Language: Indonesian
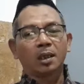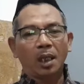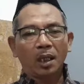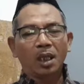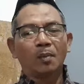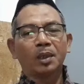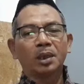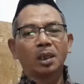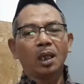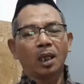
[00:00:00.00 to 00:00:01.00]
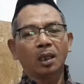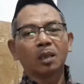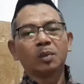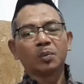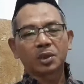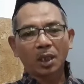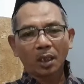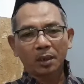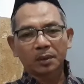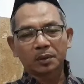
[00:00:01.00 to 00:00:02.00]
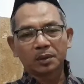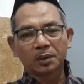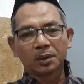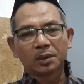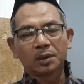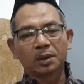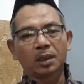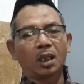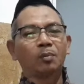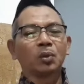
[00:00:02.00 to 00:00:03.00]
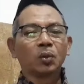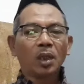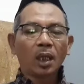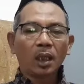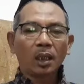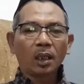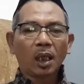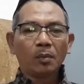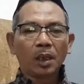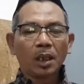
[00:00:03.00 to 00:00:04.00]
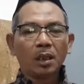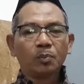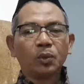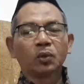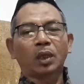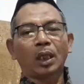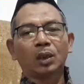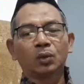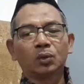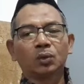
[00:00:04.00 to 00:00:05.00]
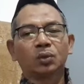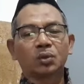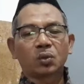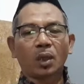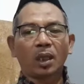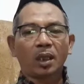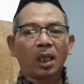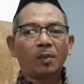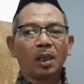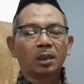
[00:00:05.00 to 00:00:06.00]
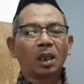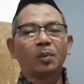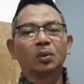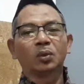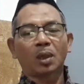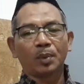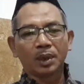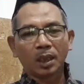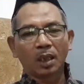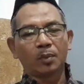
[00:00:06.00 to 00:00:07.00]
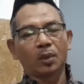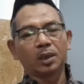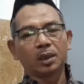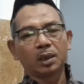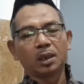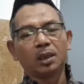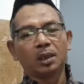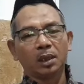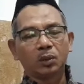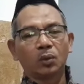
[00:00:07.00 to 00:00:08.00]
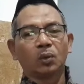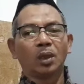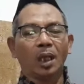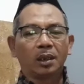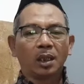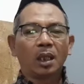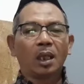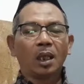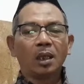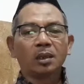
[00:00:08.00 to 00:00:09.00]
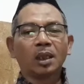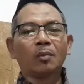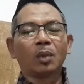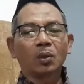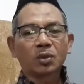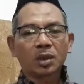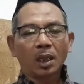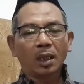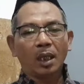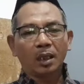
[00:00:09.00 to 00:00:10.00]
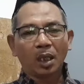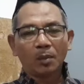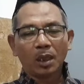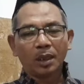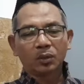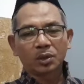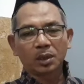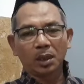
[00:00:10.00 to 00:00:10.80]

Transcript: Keharamannya akan lebih besar. Karena menggunakan agama bukan untuk tujuan agama, tapi untuk kepentingan politik. Itu adalah hal yang merusak agama itu